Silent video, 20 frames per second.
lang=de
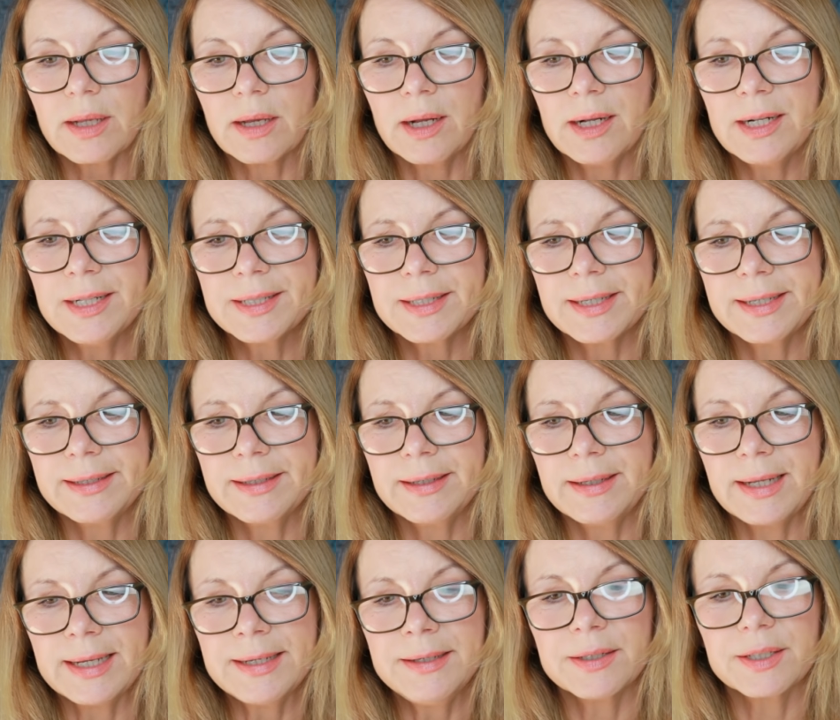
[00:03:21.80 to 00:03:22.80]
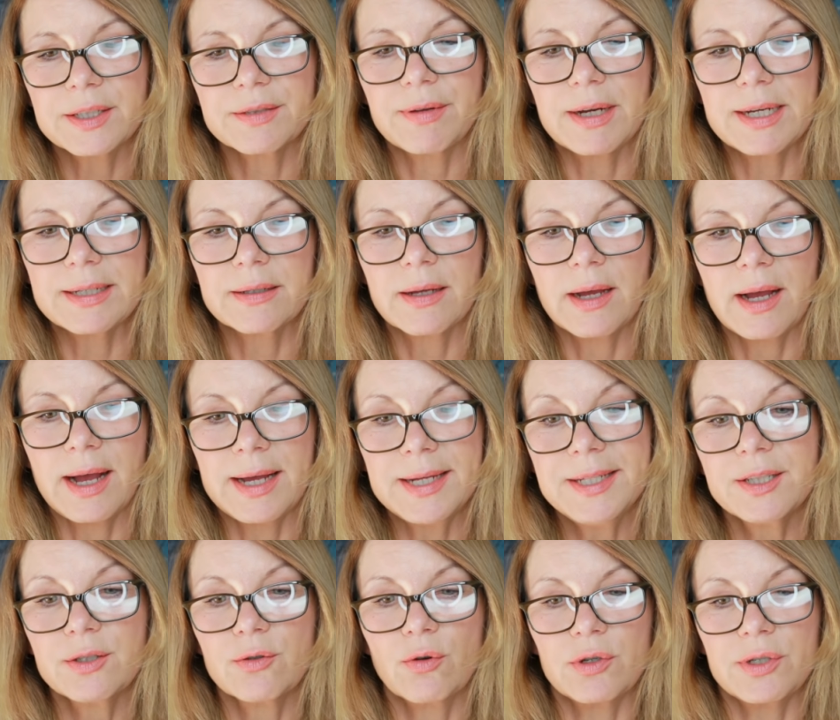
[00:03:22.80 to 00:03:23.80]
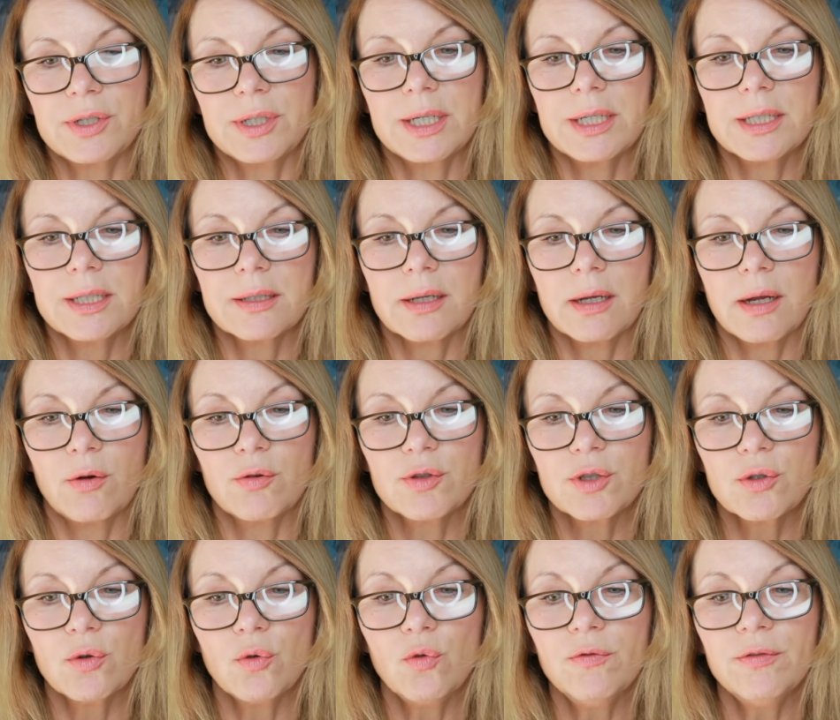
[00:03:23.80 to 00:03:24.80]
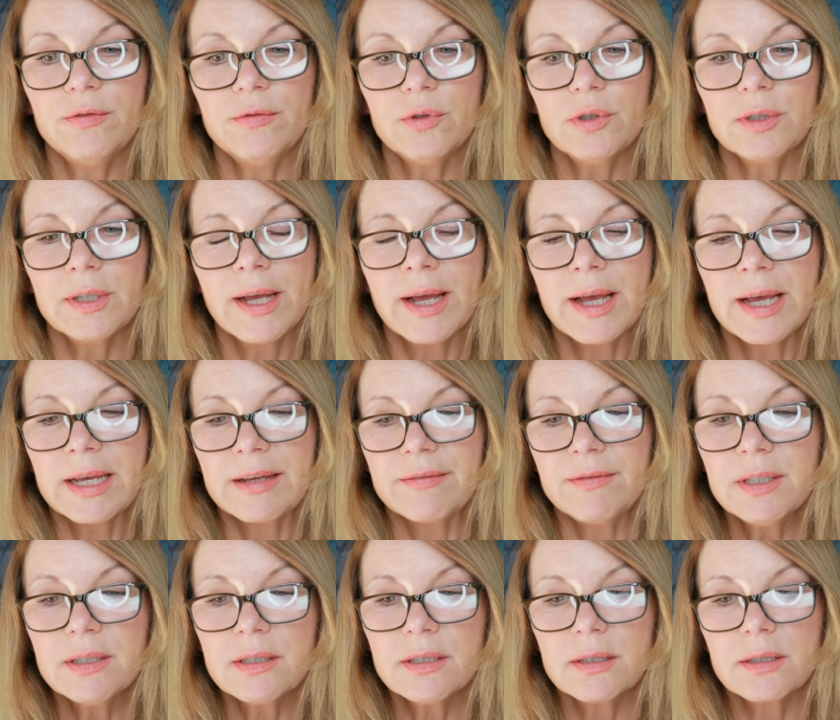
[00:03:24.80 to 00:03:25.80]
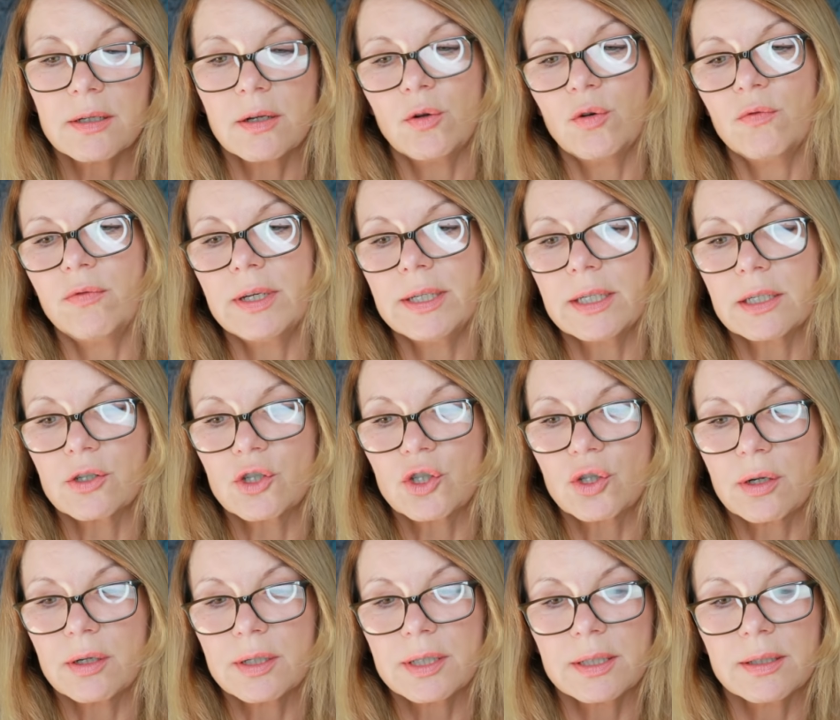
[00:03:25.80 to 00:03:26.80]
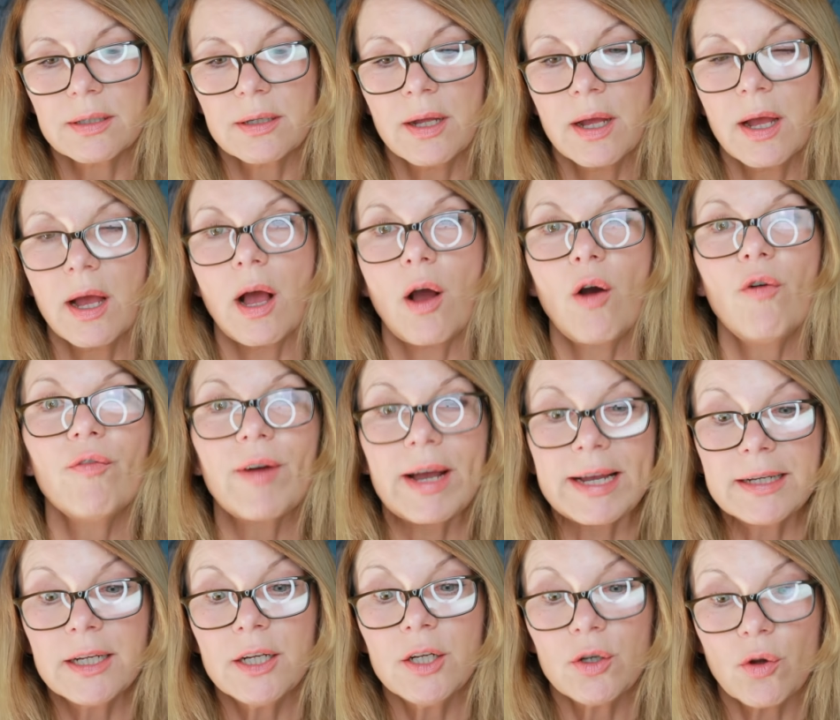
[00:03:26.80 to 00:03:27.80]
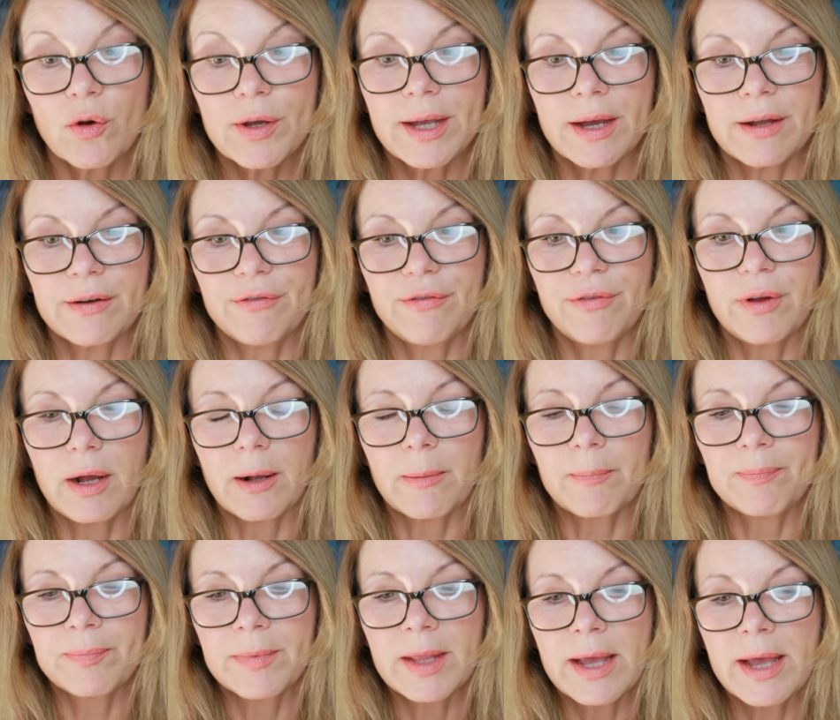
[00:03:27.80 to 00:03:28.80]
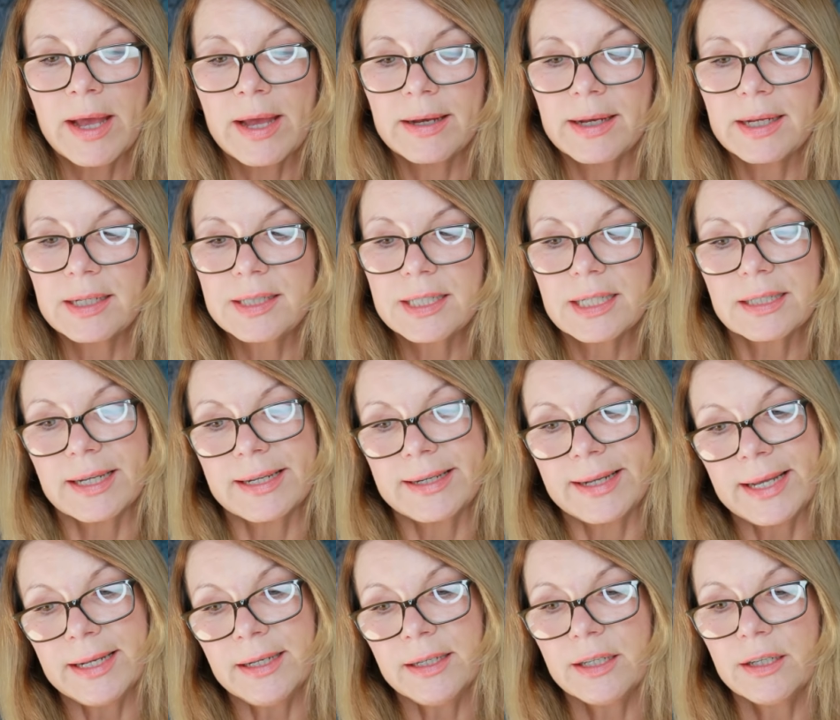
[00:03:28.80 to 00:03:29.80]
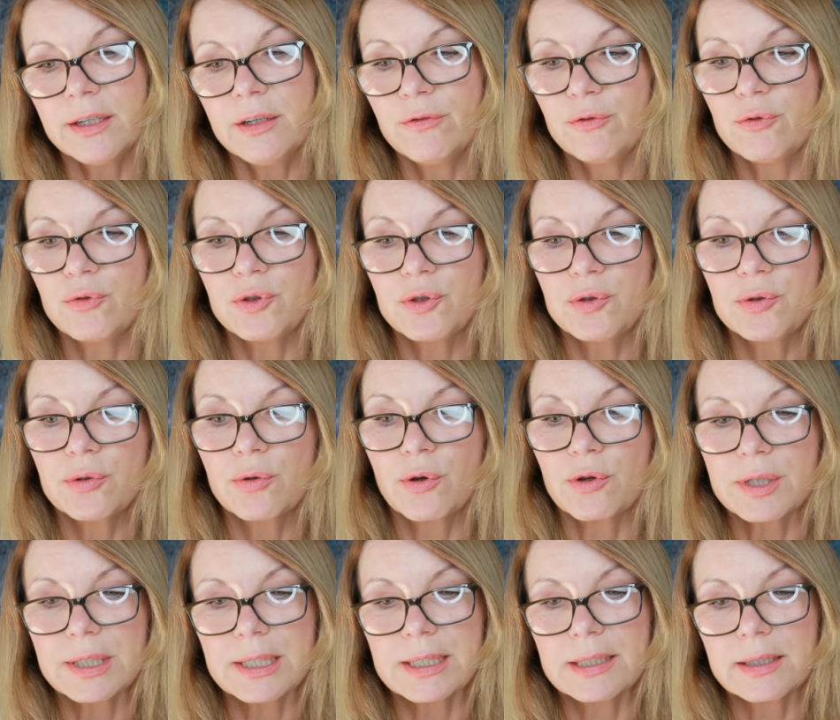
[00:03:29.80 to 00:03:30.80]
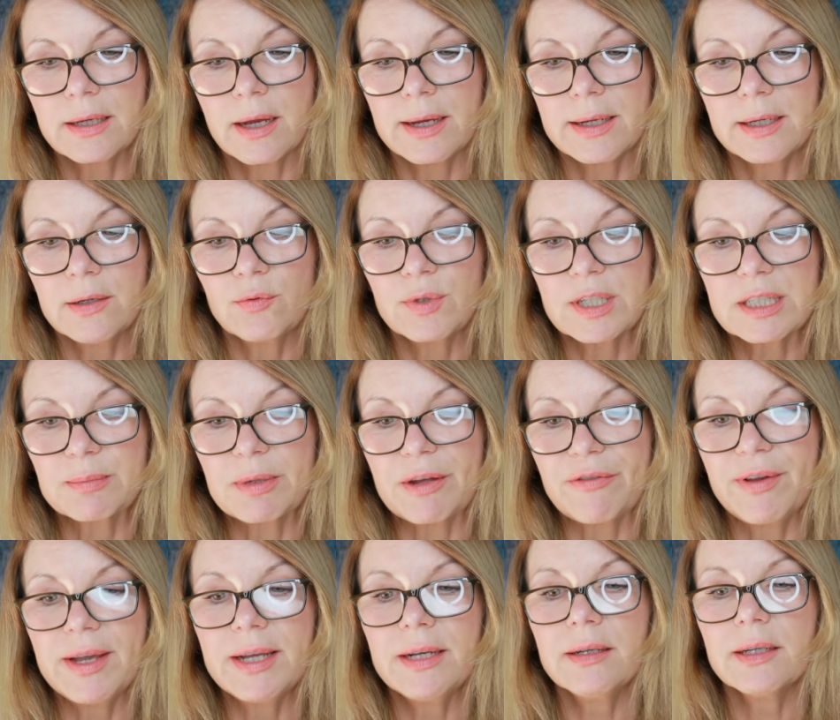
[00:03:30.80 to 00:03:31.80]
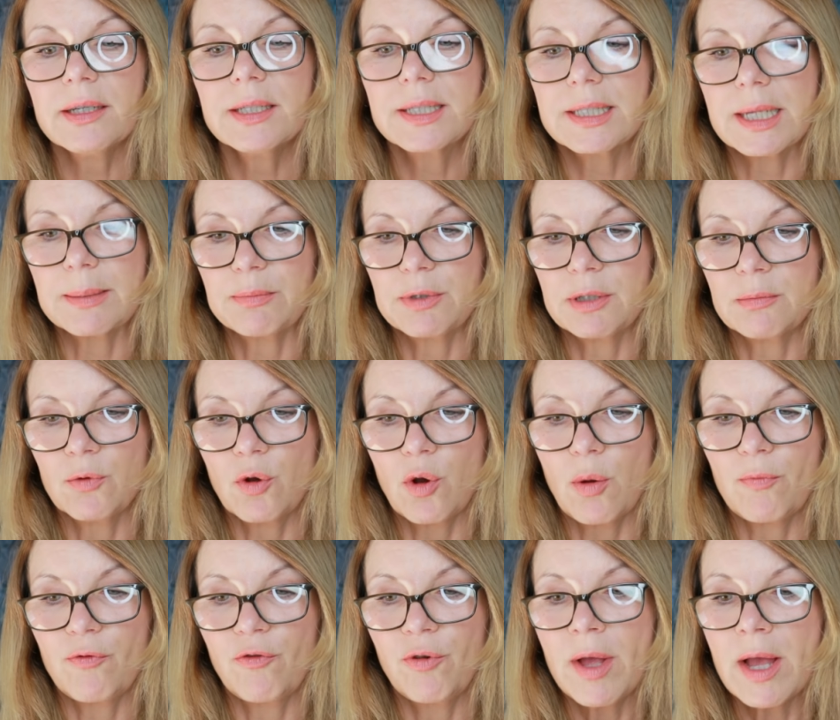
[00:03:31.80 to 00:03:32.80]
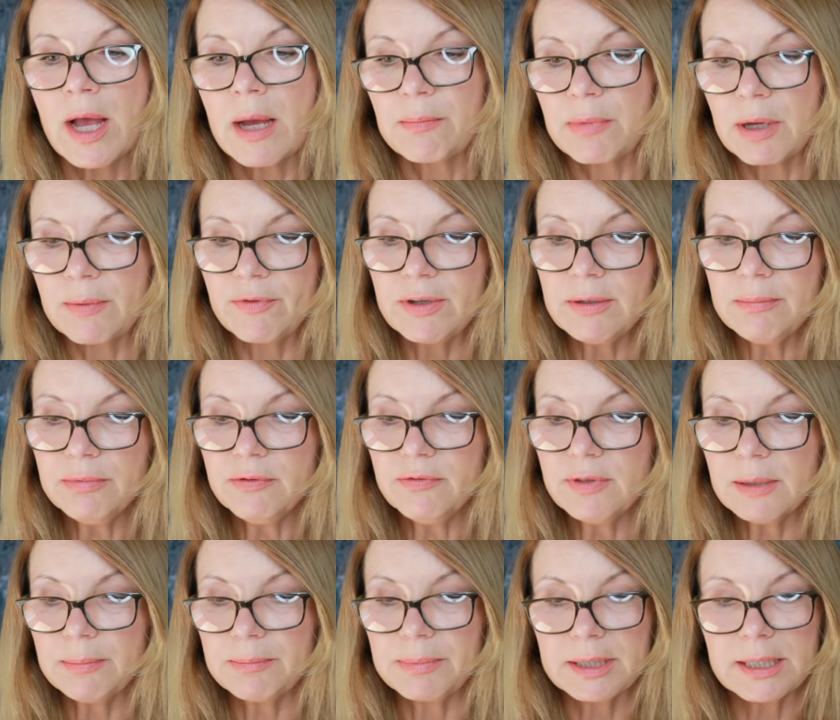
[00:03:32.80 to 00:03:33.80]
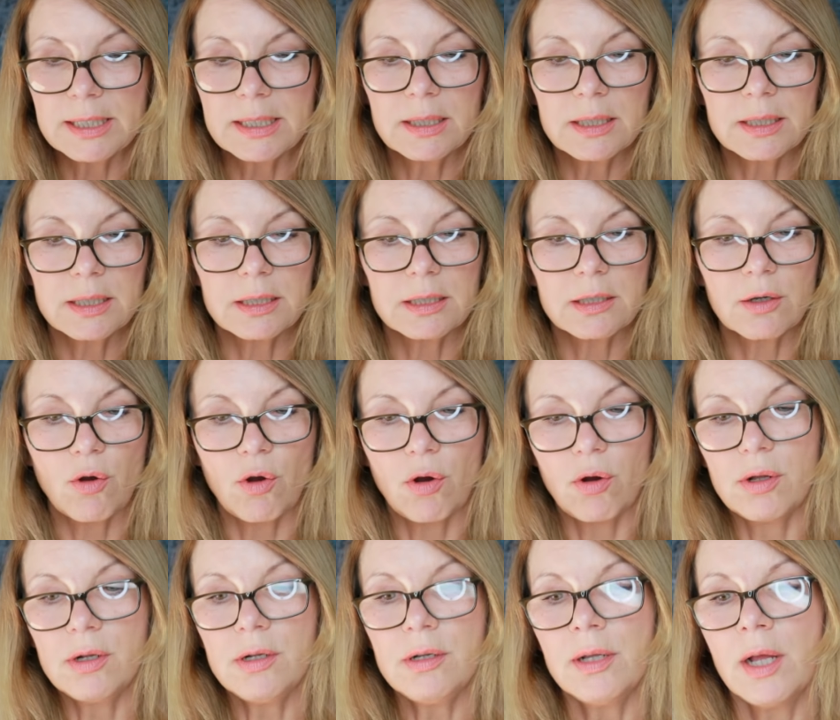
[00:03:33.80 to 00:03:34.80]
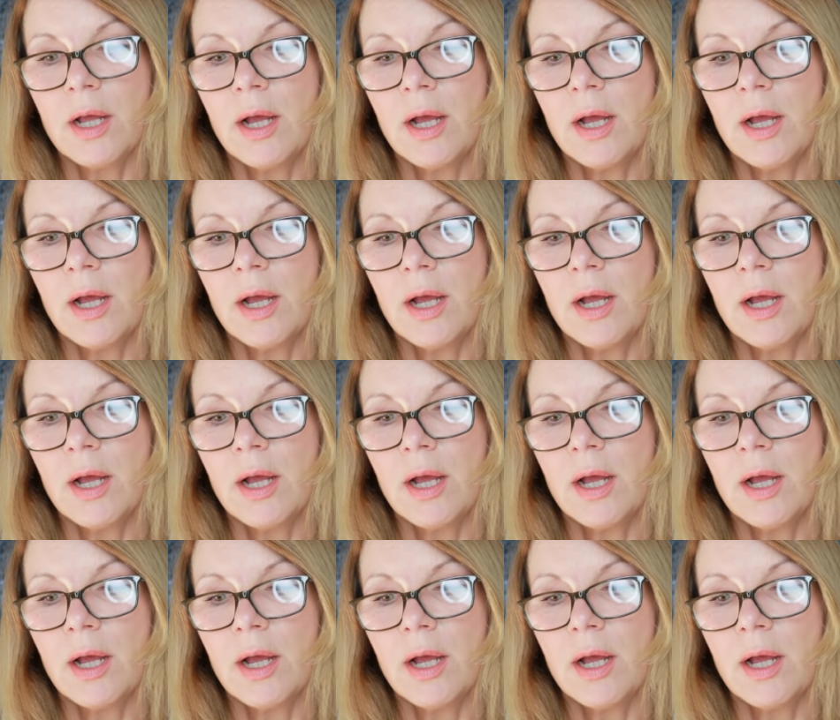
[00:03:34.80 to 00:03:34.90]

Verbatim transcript: als ein landesweiter Eiskontest ausgerufen wird, wittert Clover ihre Chance auf einen Neuanfang. Denn sie hat ein Händchen für süße Köstlichkeiten und das perfekte Rezept im Kopf. Beim Wettbewerb begegnet sie Call,